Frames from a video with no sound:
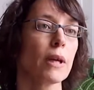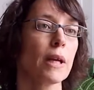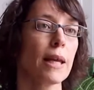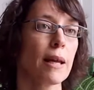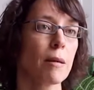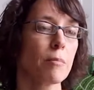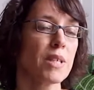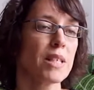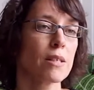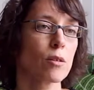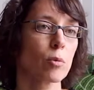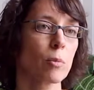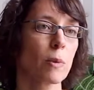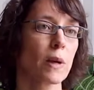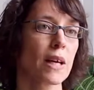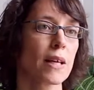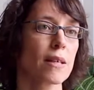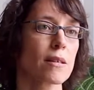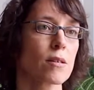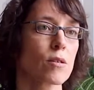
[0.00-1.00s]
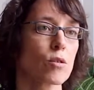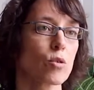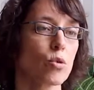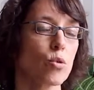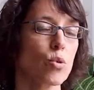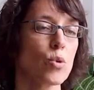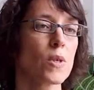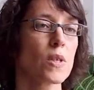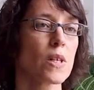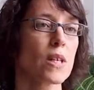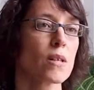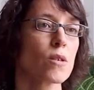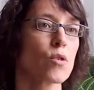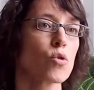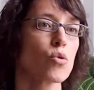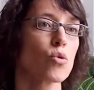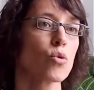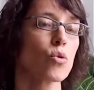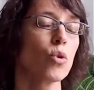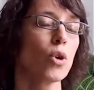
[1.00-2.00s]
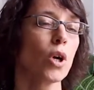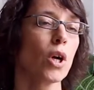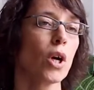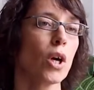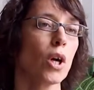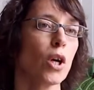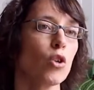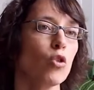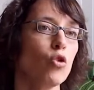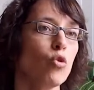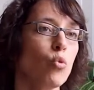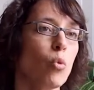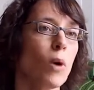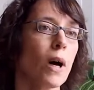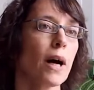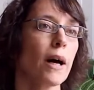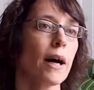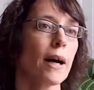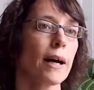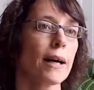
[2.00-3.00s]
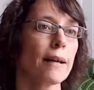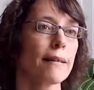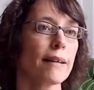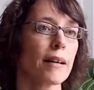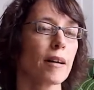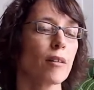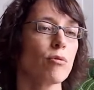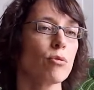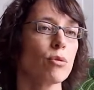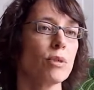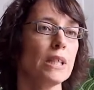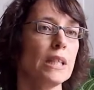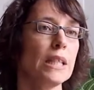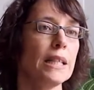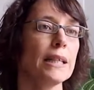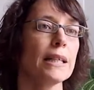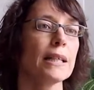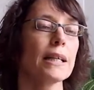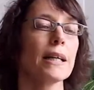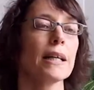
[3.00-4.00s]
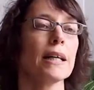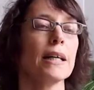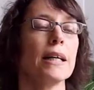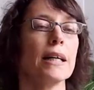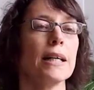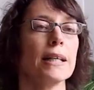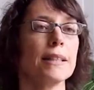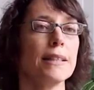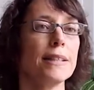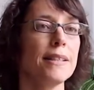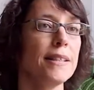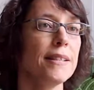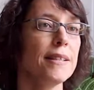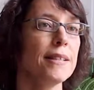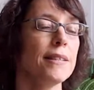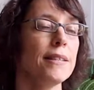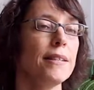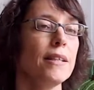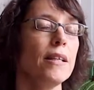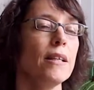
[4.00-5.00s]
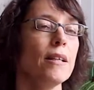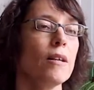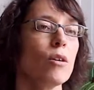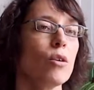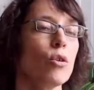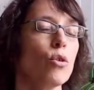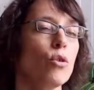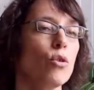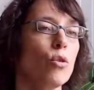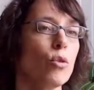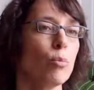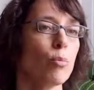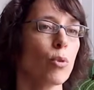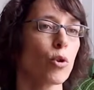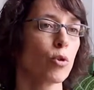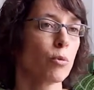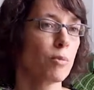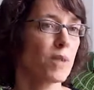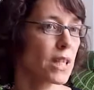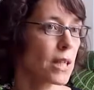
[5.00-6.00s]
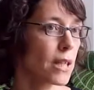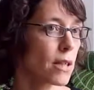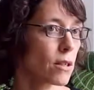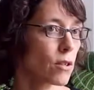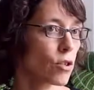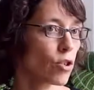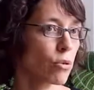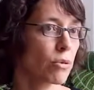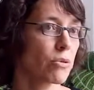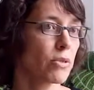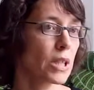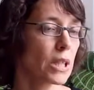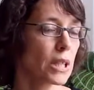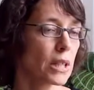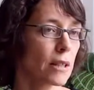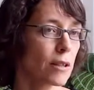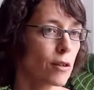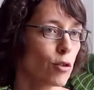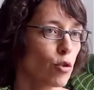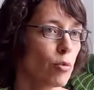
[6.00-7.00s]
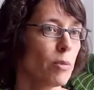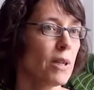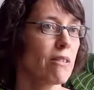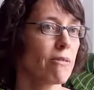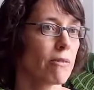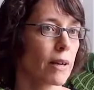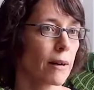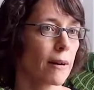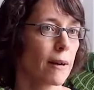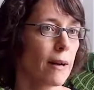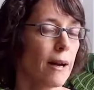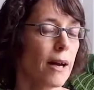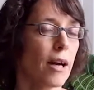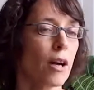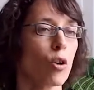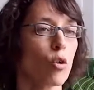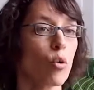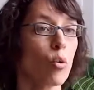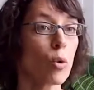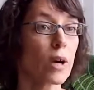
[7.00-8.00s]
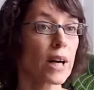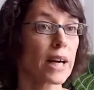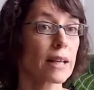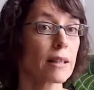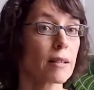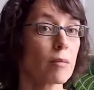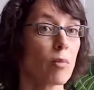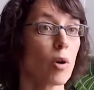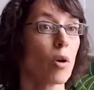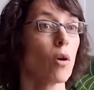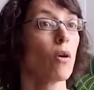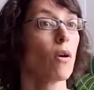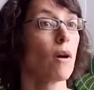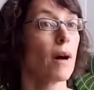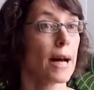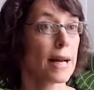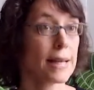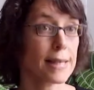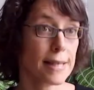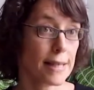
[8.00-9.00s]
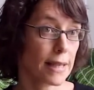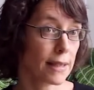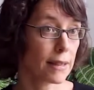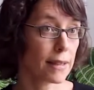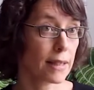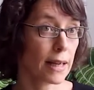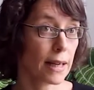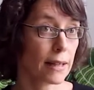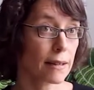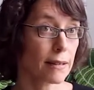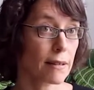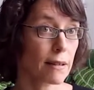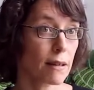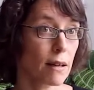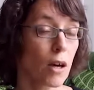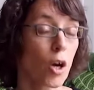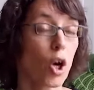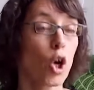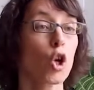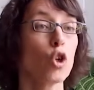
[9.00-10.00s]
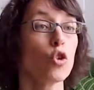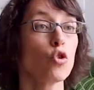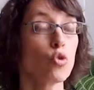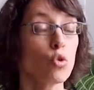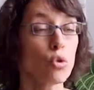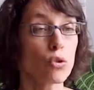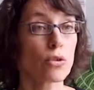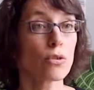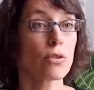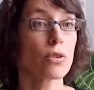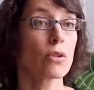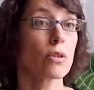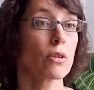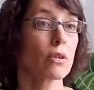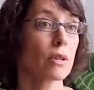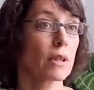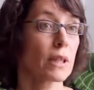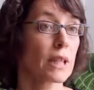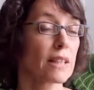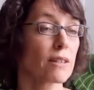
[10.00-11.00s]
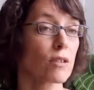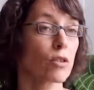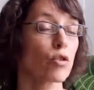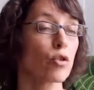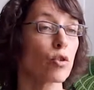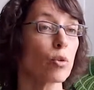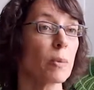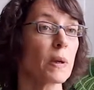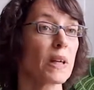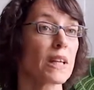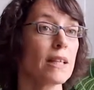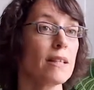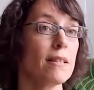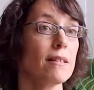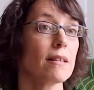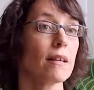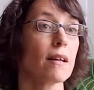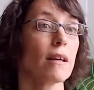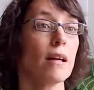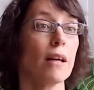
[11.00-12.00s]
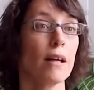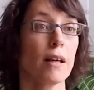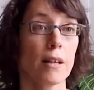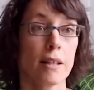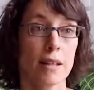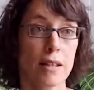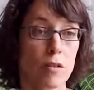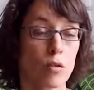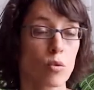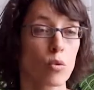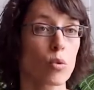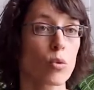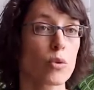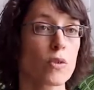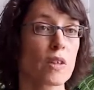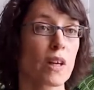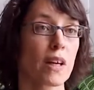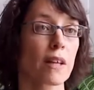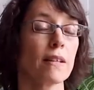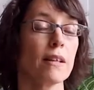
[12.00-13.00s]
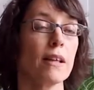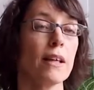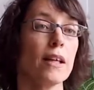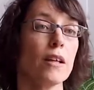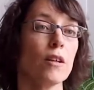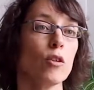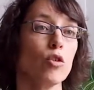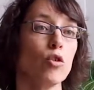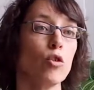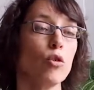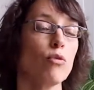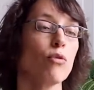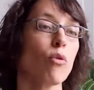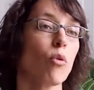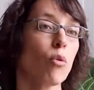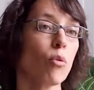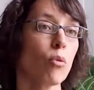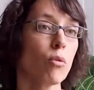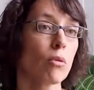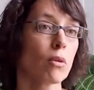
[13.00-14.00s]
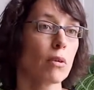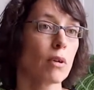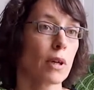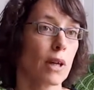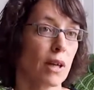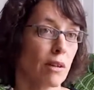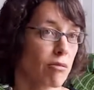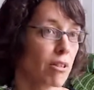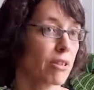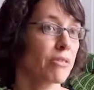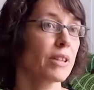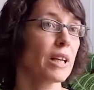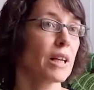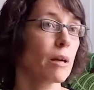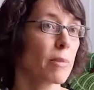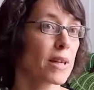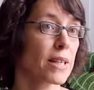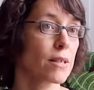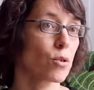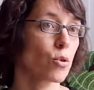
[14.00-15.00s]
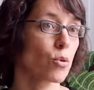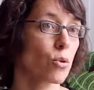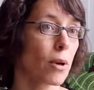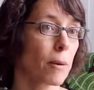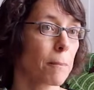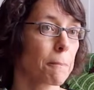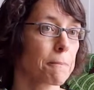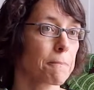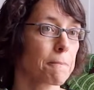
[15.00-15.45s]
la mise en place du CSE doit intervenir d'ici le 1er janvier 2020. Concrètement, à cette date, toutes les entreprises qui sont concernées devront avoir fait la bascule.